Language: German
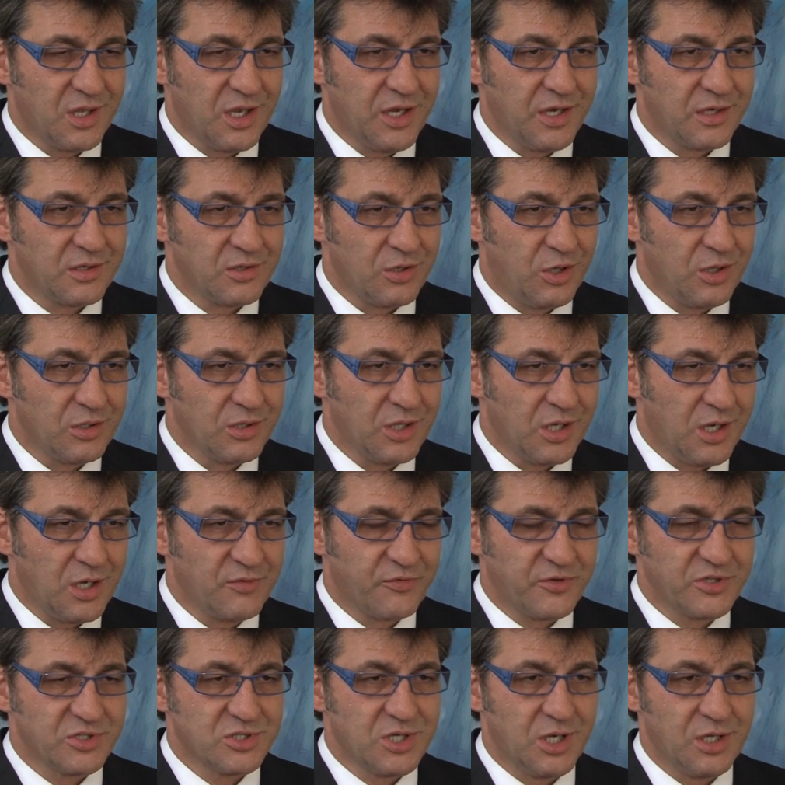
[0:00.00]
recht ordentlich
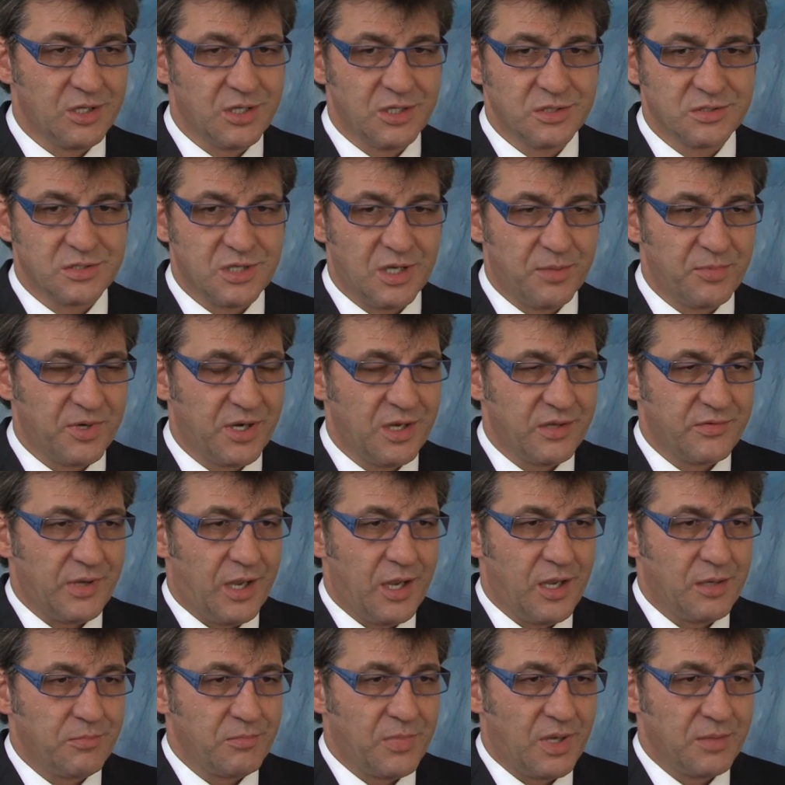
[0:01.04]
aufgestellt ist, aber dass
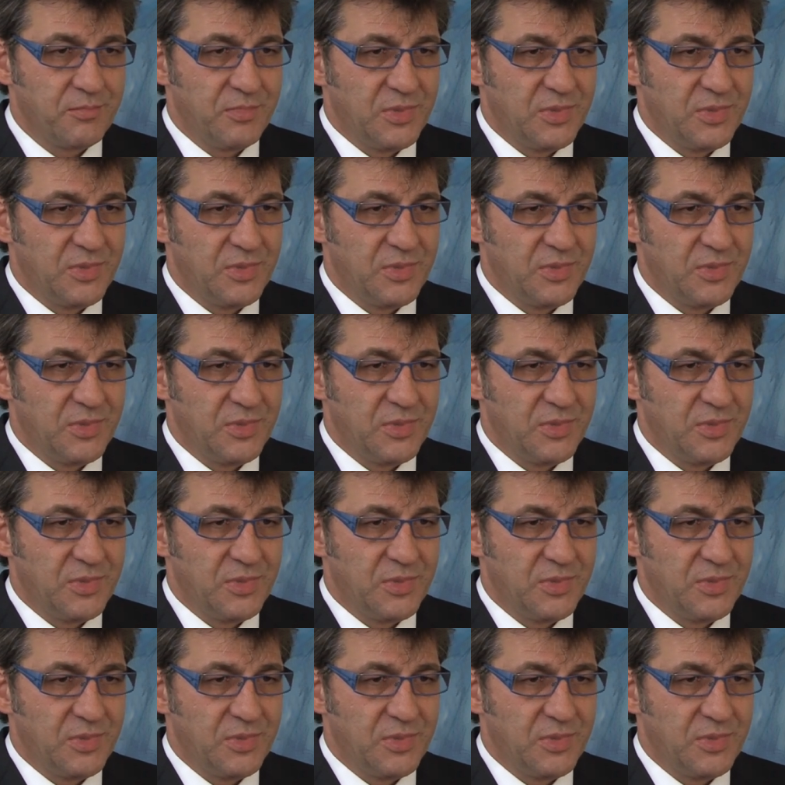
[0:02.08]
ein